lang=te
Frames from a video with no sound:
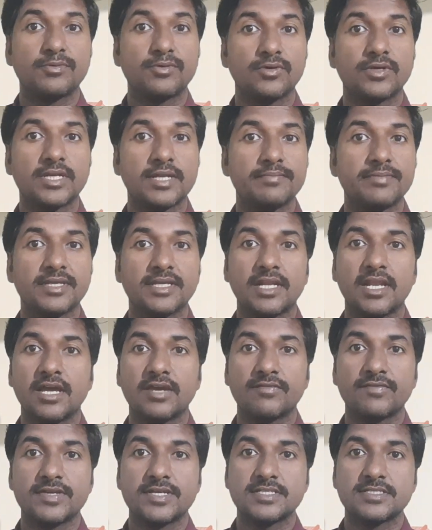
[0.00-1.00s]
ప్రోగ్రామింగ్
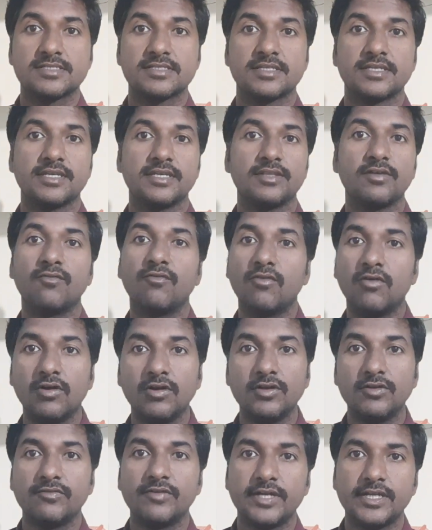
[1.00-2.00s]
లాంగ్వేజ్ ఇన్ ద
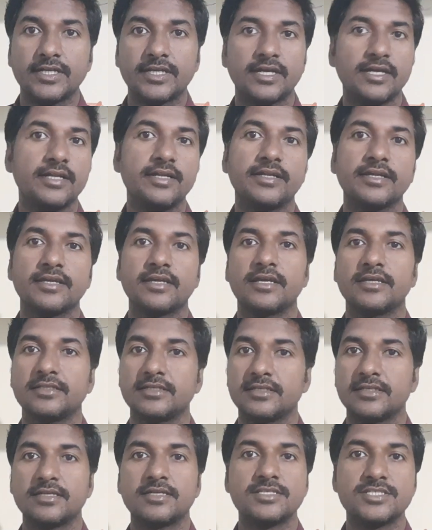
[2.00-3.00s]
వరల్డ్ వైడ్గా అంటే
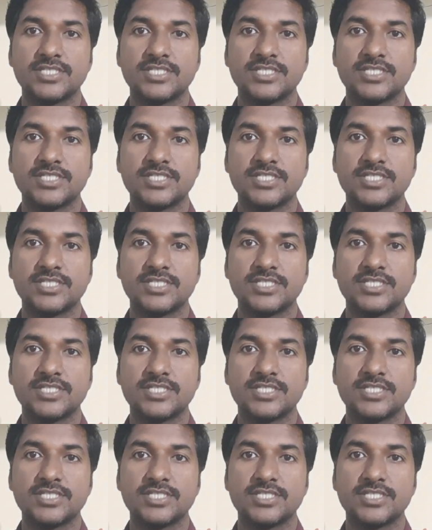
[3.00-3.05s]
అది